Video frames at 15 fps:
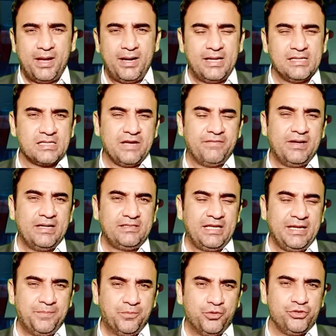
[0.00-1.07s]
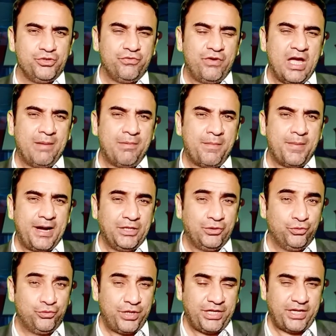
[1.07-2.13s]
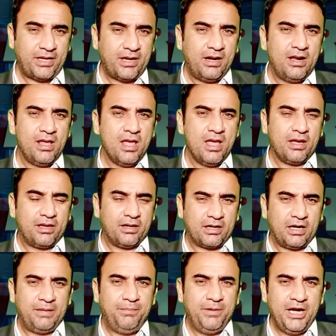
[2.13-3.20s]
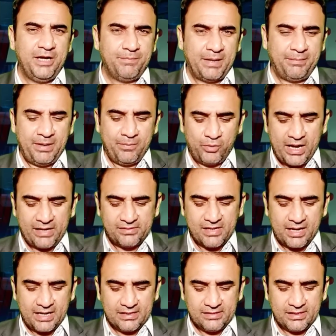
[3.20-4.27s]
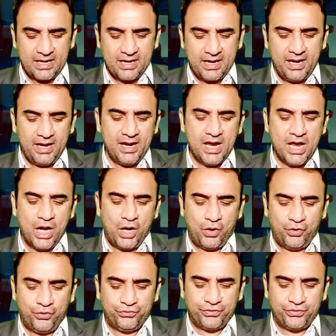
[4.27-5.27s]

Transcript: है इसके हवाले से रिपोर्ट्स जो हैं आप हमारे दूसरे चैनल क्रिकेट बीट पर भी मुलायजा कर सकेंगे और उसके